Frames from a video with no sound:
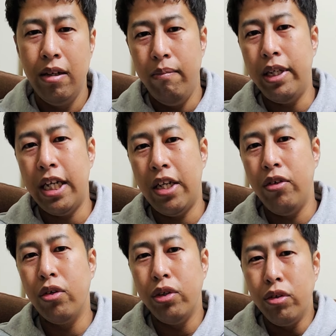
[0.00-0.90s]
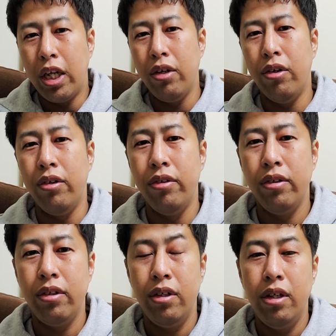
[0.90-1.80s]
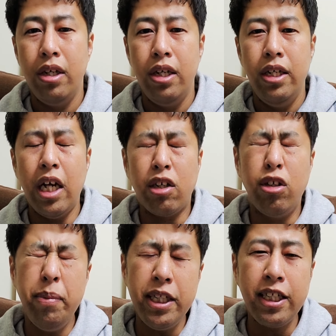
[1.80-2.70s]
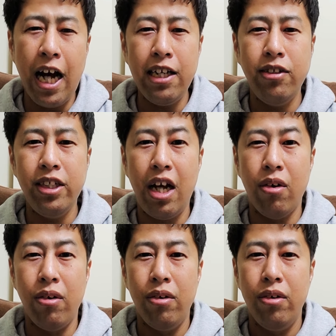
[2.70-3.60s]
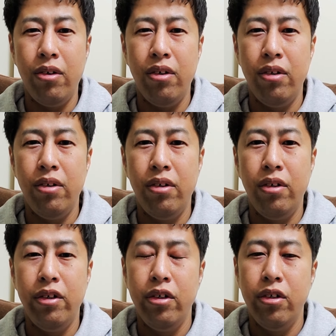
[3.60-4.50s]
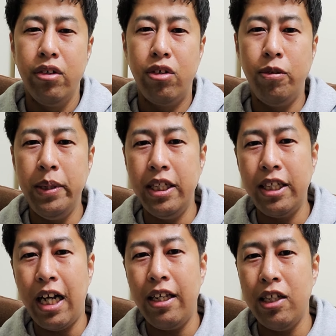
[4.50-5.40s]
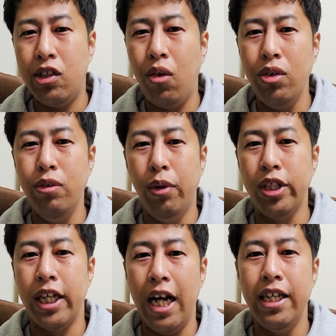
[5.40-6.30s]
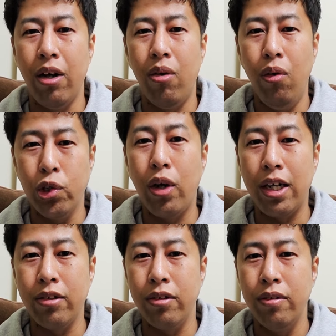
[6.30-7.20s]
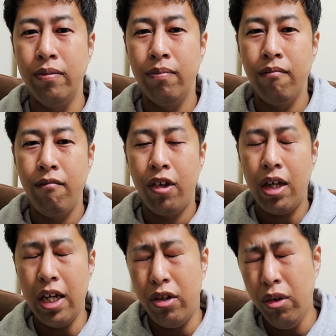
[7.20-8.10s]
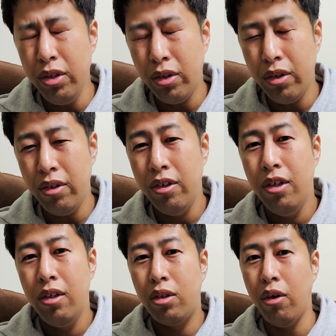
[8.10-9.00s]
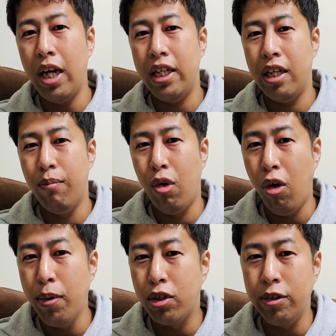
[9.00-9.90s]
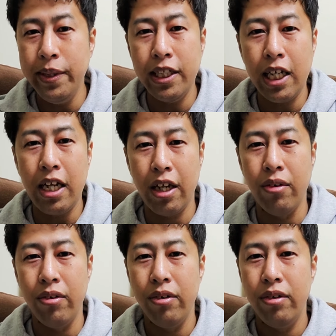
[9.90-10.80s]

みたいなのよく言うけど、いや、首塚ありすぎだろ。首塚ってそういうもんじゃないだろ、おそらく。え、どういうこと都内ってもうほぼ首塚だったの